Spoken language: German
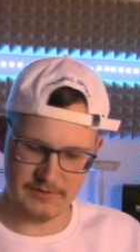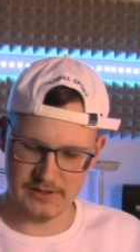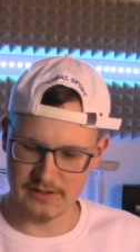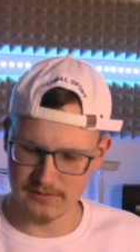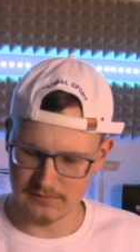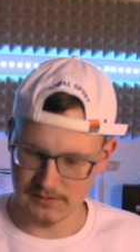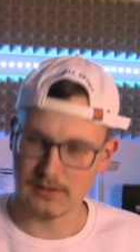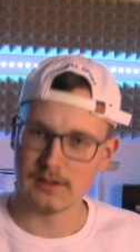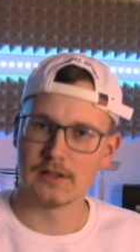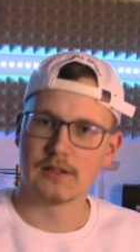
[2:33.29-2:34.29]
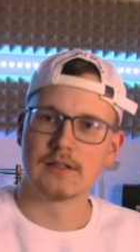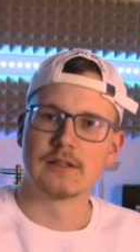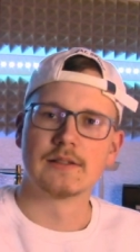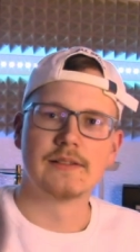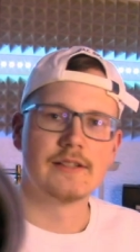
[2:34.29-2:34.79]
ihr hier
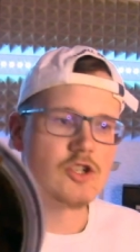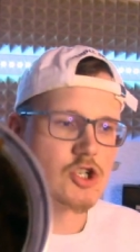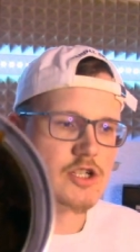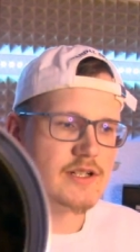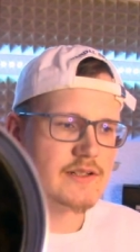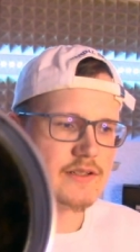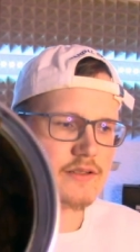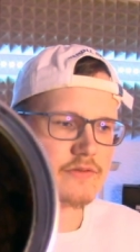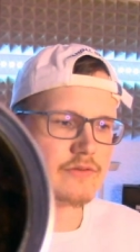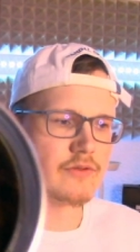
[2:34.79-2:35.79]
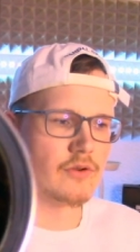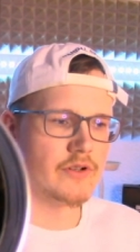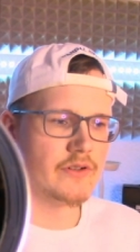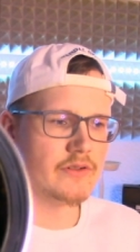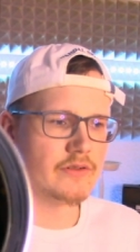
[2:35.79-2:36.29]
den Schnitt,
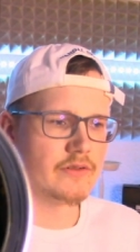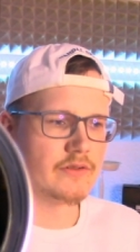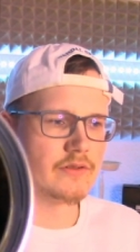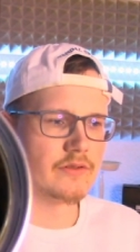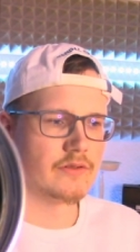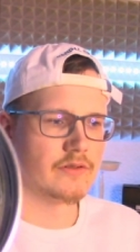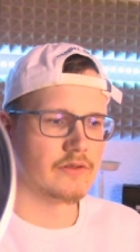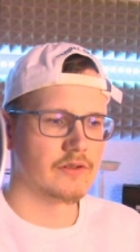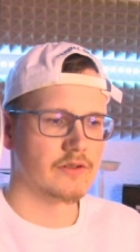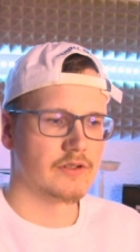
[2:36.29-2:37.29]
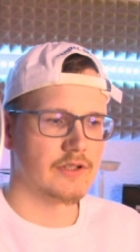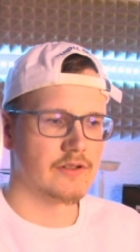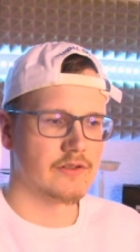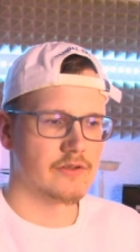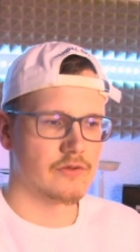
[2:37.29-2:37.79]
Freunde. Ich halte
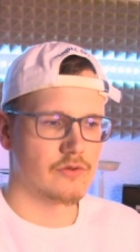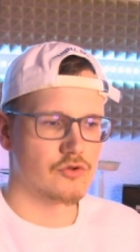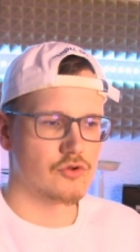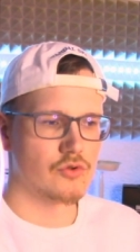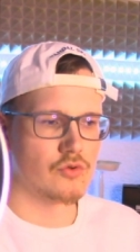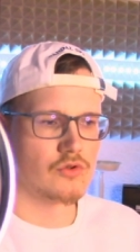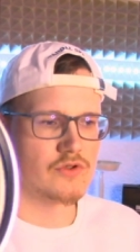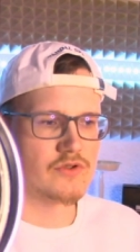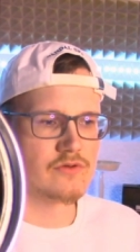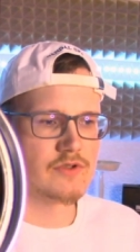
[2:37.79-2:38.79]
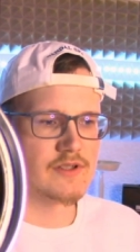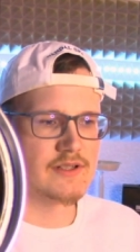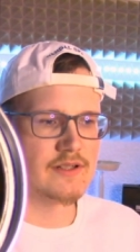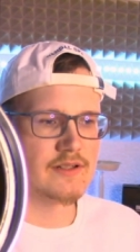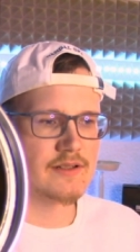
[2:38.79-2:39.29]
das schon ein Stück hoch, so, da
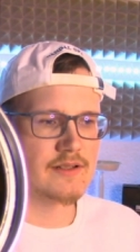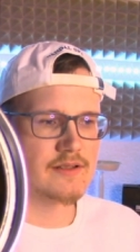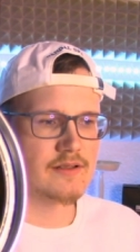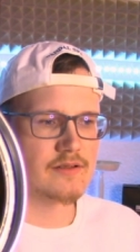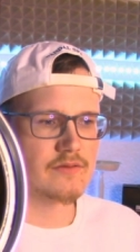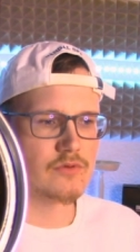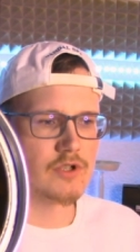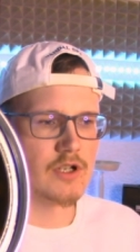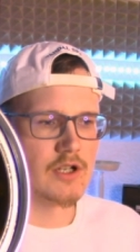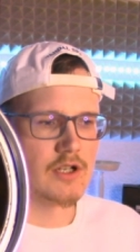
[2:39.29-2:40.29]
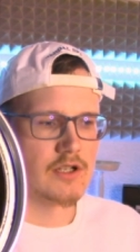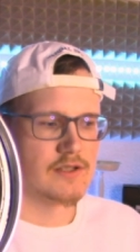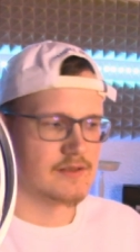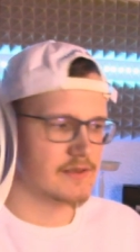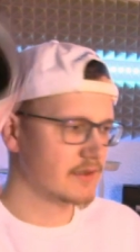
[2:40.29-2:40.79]
seht ihr das Ganze ganz gut.
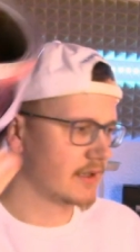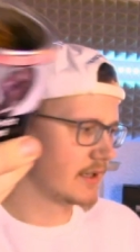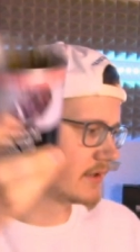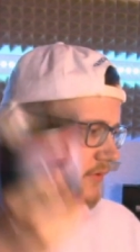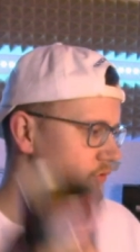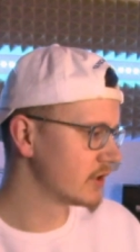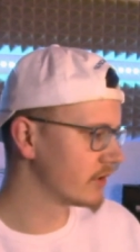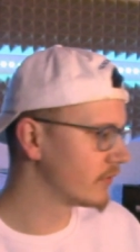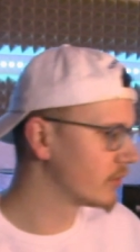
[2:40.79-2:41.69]
Sieht relativ gut aus, wir